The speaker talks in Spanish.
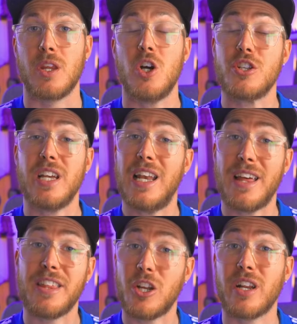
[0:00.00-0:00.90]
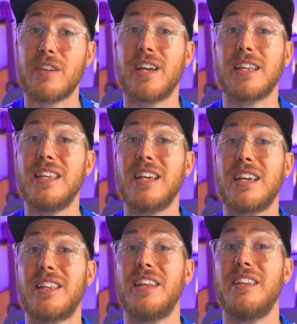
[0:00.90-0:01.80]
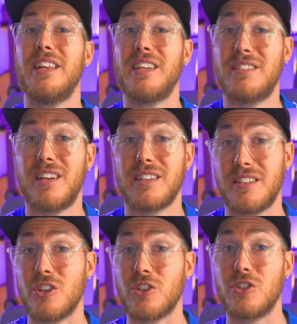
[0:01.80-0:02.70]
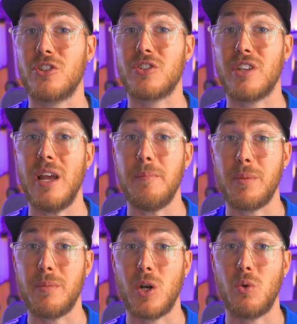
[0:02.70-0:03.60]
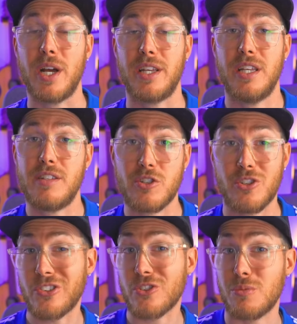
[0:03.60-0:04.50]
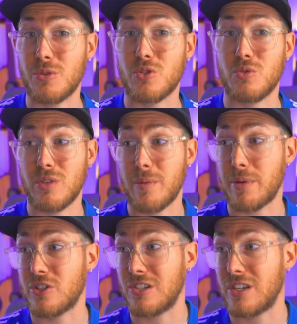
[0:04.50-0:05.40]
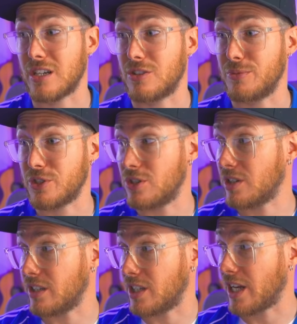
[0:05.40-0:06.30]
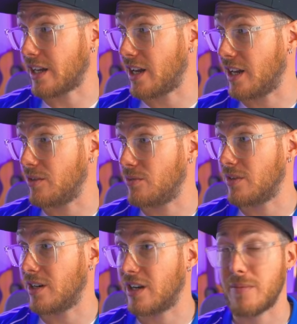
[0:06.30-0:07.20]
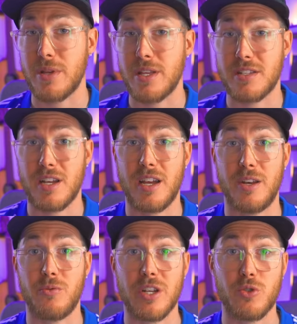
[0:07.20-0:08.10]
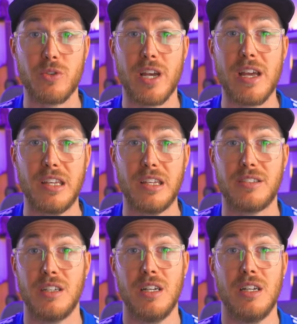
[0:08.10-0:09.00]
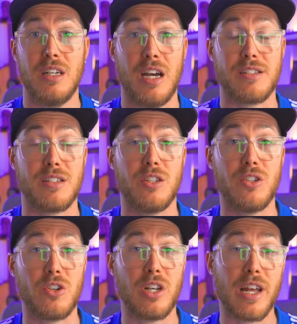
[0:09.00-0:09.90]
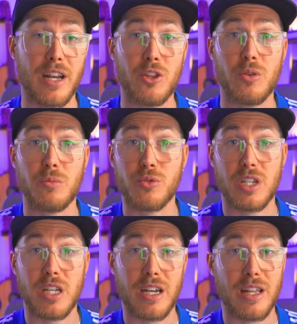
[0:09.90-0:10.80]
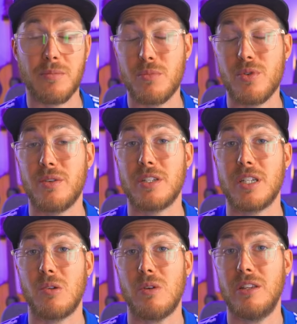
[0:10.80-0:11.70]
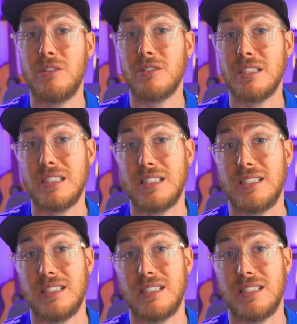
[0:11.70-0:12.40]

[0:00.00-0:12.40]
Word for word: O sea, las discográficas tienen que estar interesadas en nosotros en primer lugar. Y si nosotros somos una persona, como yo, que está acá en una pieza, en una ciudad X, haciendo, largando música de muy de vez en cuando, y